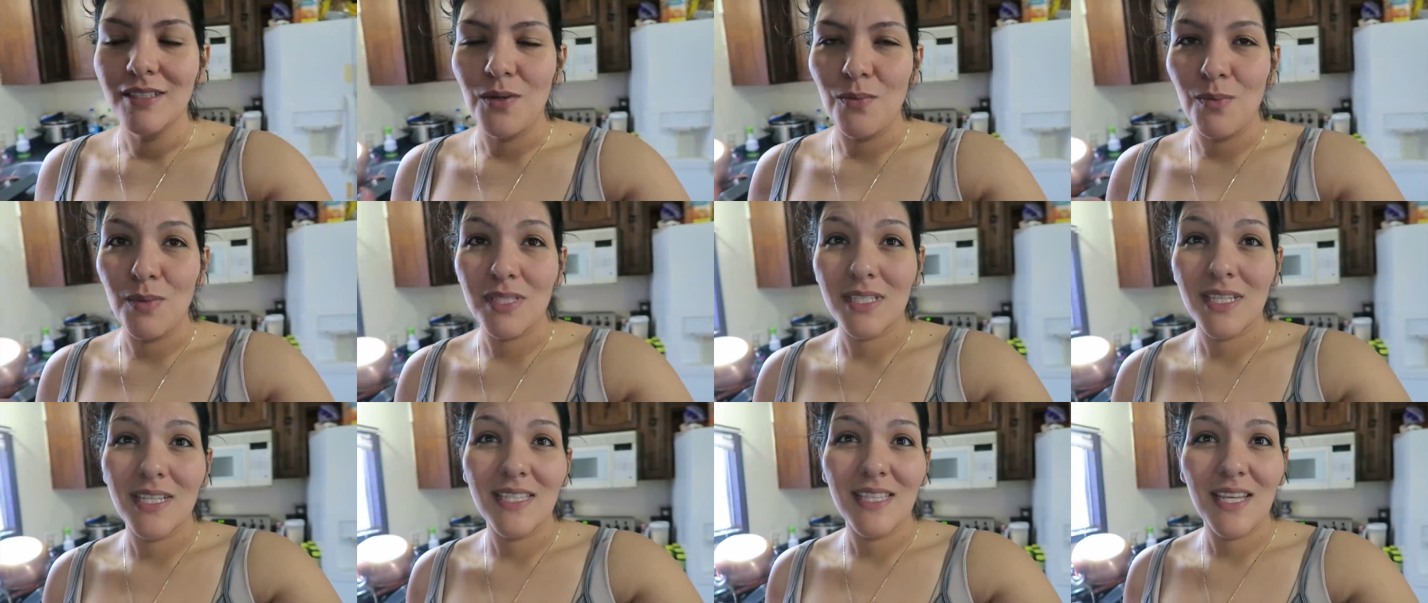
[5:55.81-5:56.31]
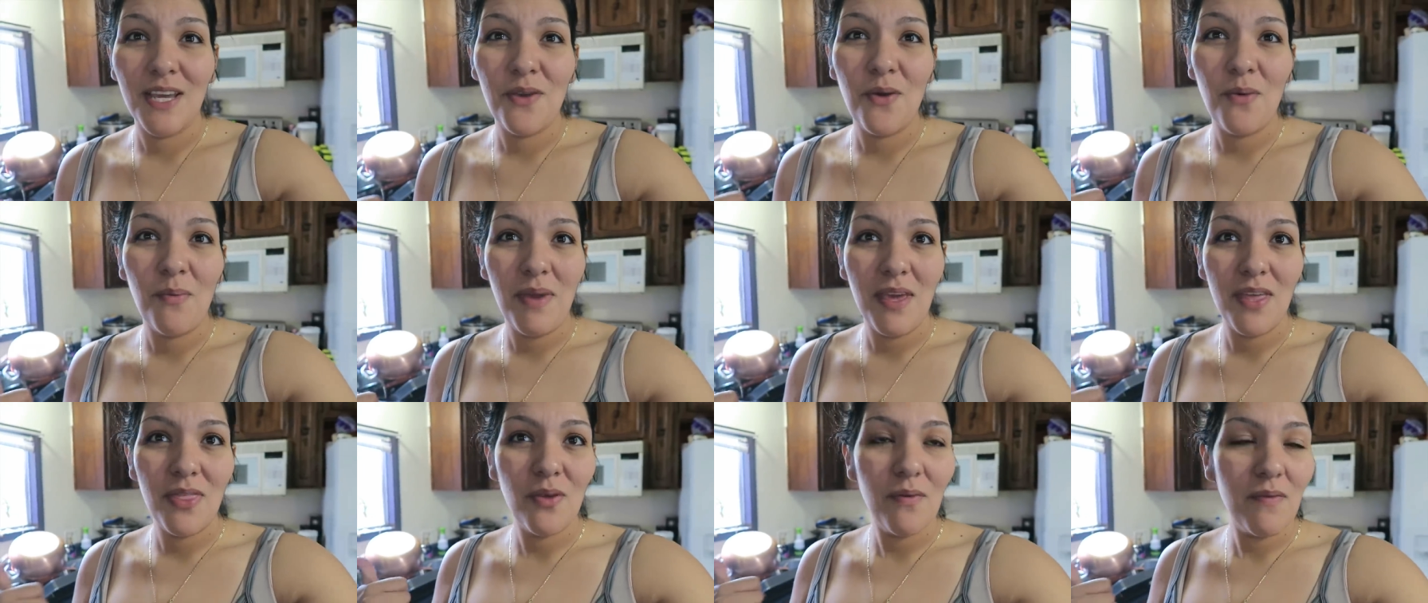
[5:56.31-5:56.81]
Nomás que está
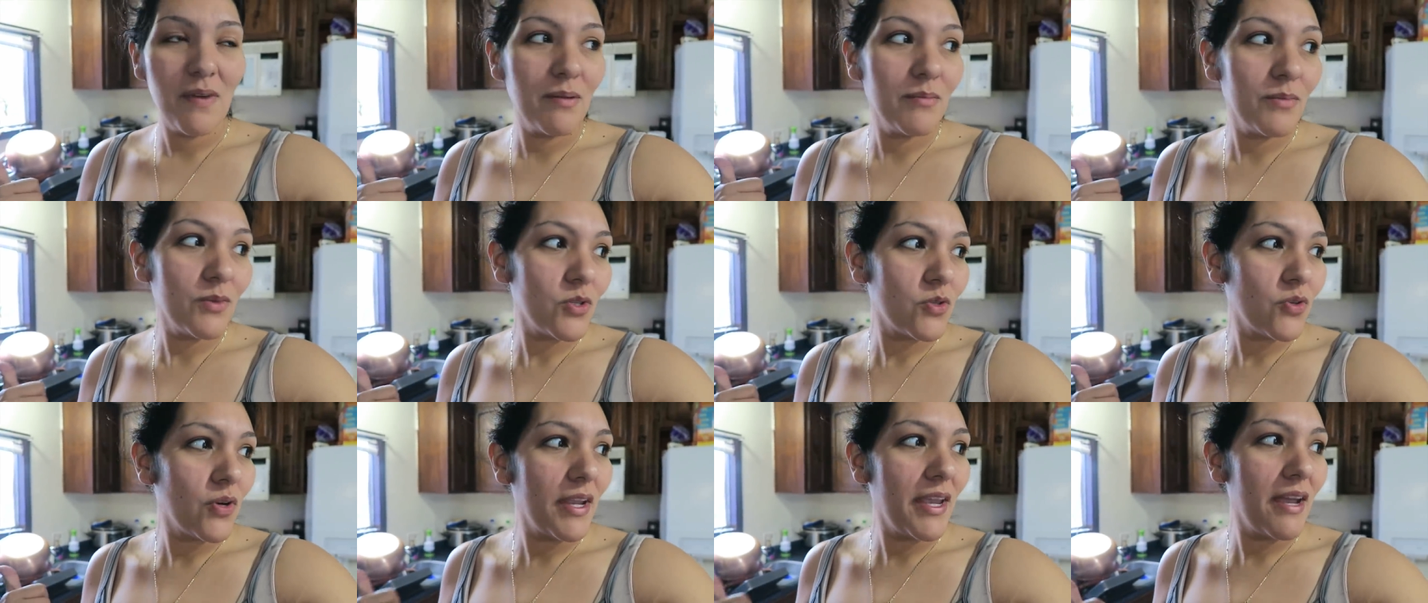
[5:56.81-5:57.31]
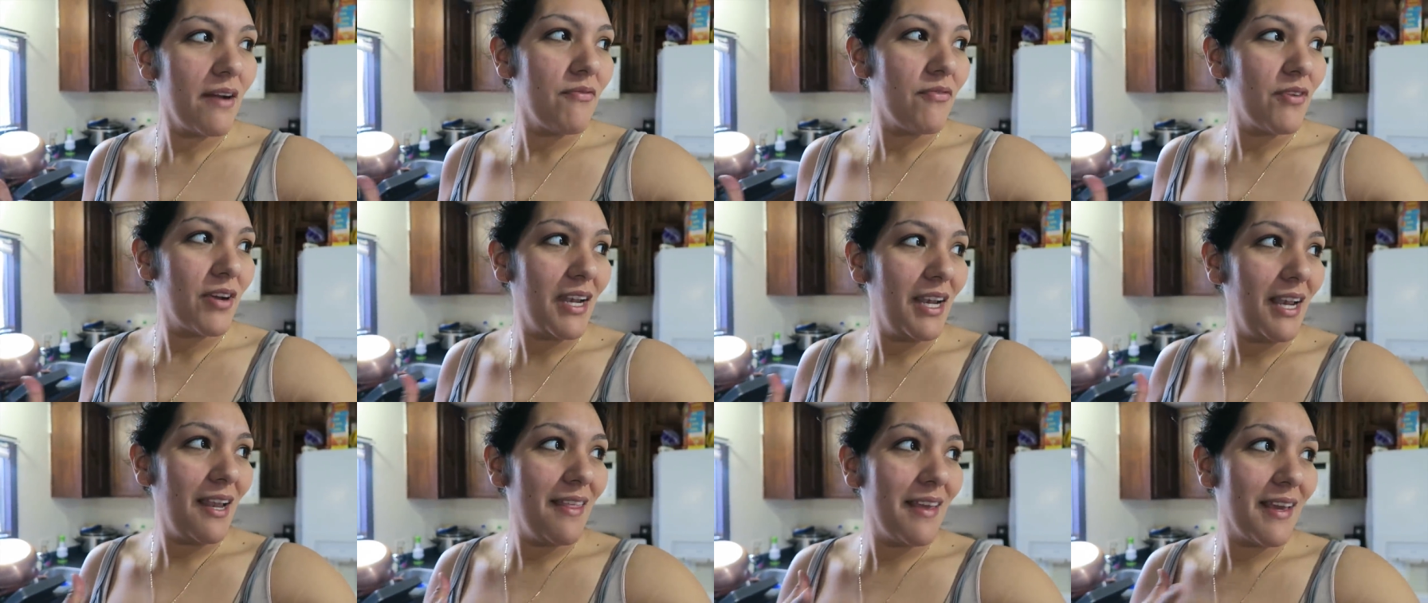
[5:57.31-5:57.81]
lloviendo bien mucho allá
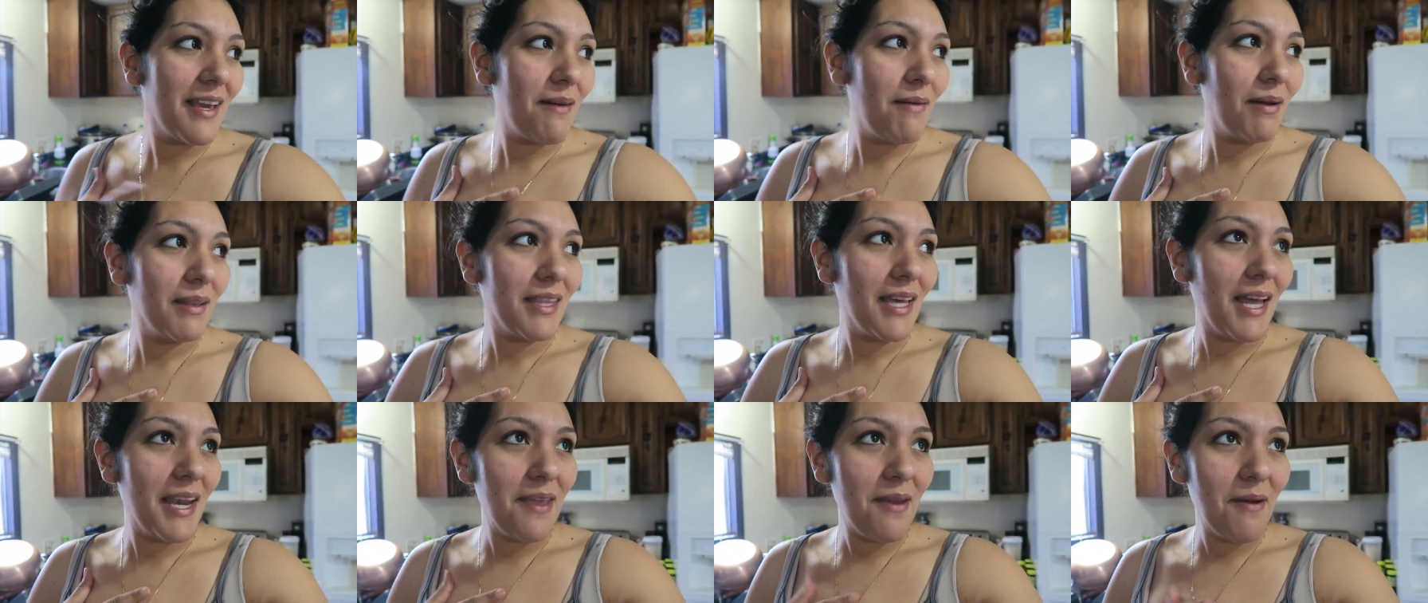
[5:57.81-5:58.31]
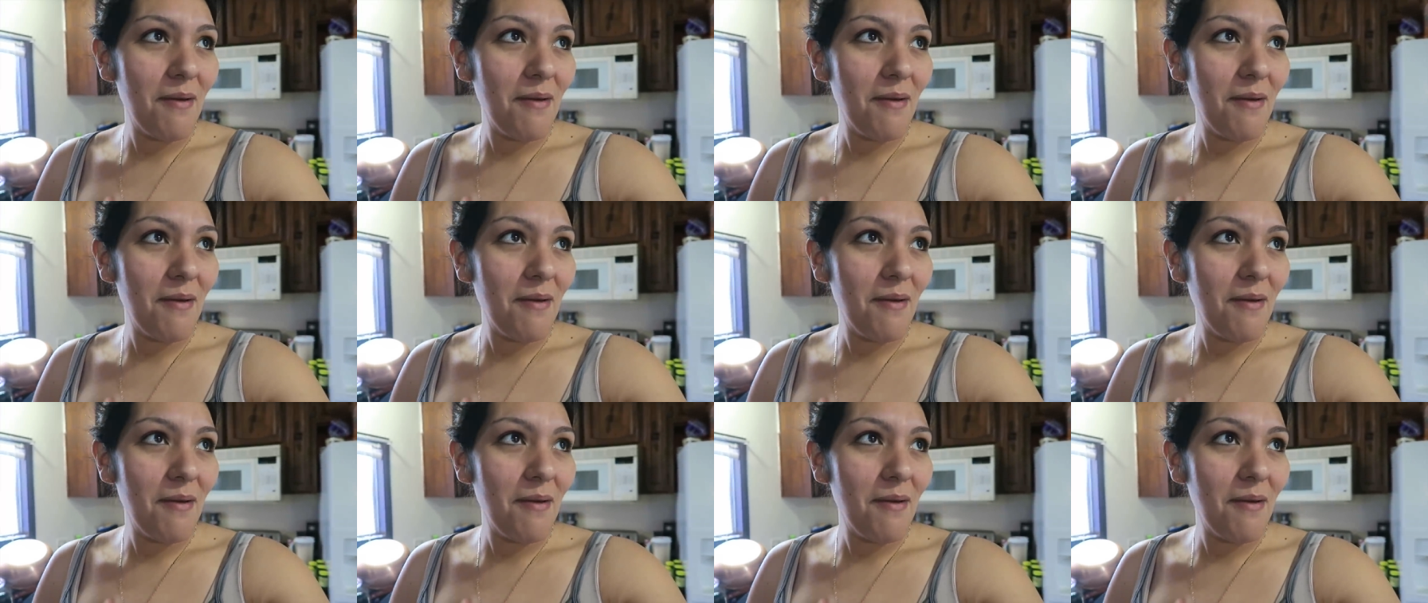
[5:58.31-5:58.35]
afuera Y le dije, va a estar